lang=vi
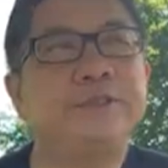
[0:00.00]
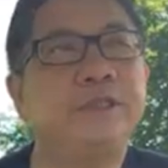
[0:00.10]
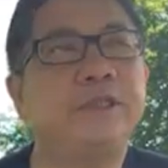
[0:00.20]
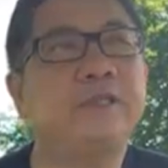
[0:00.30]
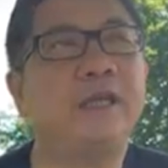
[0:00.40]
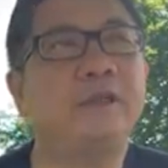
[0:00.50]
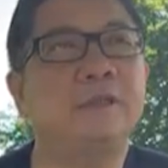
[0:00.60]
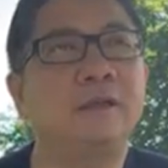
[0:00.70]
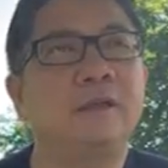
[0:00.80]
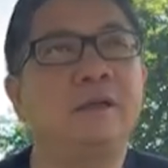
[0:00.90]
chiến
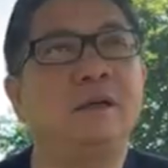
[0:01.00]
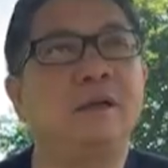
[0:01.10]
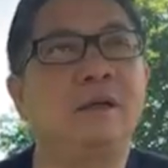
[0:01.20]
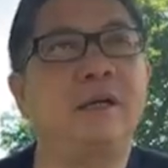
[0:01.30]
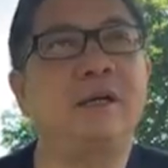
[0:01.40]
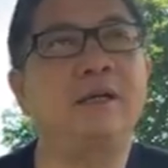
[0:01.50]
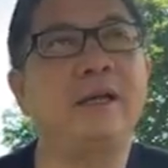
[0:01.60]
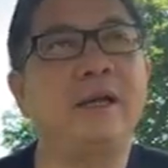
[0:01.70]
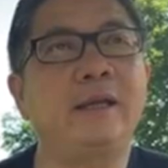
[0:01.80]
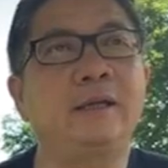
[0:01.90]
tranh
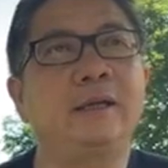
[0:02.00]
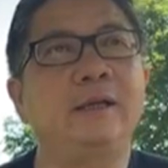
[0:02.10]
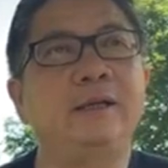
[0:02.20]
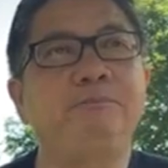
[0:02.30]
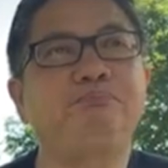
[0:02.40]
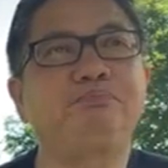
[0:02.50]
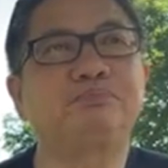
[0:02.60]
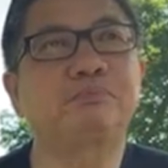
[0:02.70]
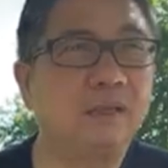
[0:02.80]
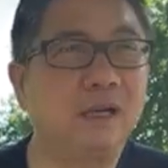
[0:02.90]
đang
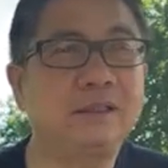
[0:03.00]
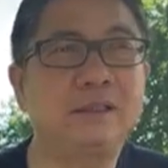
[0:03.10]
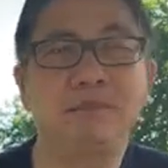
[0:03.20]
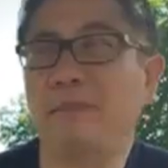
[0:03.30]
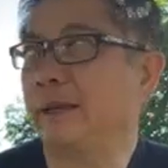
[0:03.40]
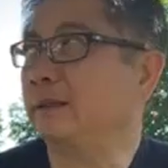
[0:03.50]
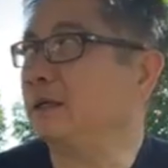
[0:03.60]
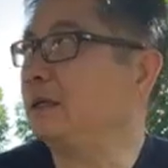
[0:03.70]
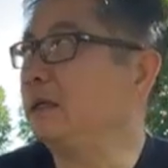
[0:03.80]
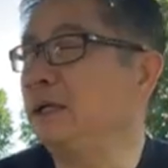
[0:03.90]
ở trên mạng người
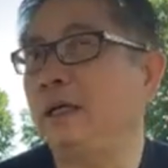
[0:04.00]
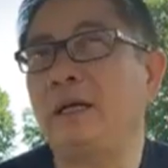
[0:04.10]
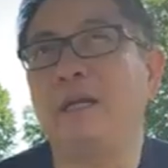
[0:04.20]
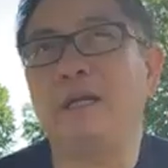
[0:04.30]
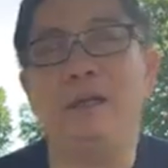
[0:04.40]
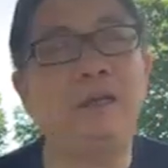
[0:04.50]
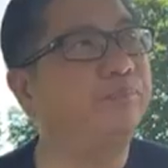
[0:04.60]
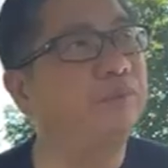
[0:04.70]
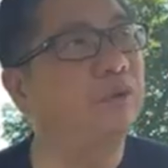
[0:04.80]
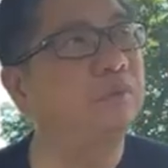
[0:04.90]
ta nói là
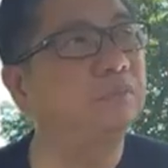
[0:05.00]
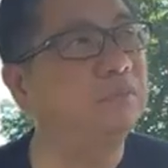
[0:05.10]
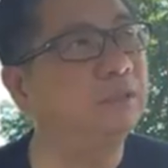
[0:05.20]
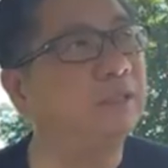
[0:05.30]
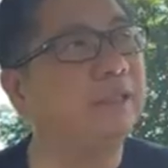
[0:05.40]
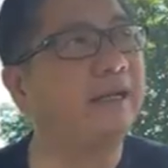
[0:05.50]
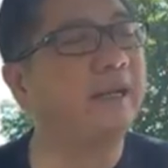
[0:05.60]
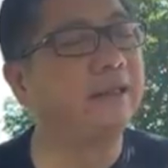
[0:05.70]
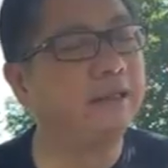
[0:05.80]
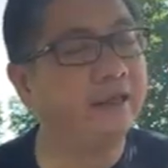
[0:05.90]
dùng như
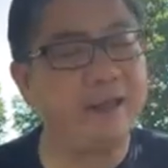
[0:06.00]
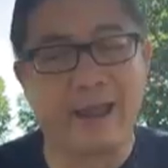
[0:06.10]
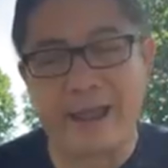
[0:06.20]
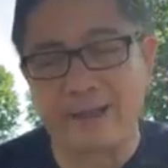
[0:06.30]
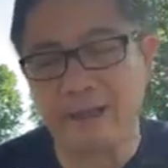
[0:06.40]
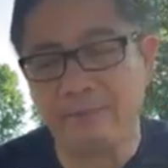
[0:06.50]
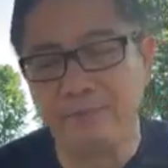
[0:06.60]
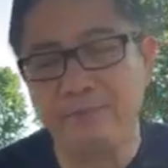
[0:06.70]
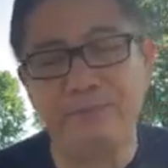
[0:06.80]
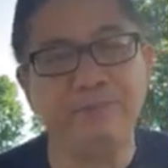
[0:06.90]
căng như dây đàn đó.
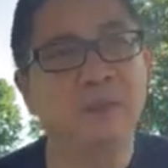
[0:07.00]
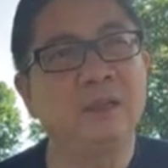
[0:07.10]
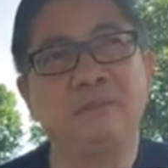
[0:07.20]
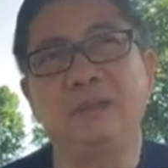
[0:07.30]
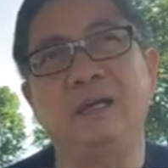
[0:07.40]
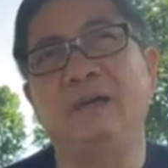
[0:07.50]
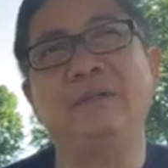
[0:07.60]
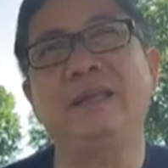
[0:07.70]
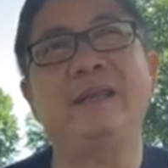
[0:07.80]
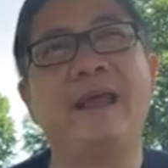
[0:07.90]
Bây giờ không
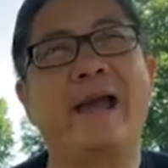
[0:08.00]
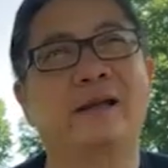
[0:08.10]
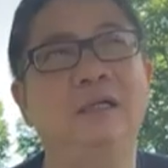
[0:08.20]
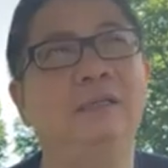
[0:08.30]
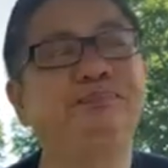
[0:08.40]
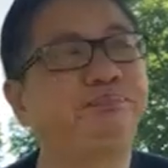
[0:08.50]
phải dây đàn nữa,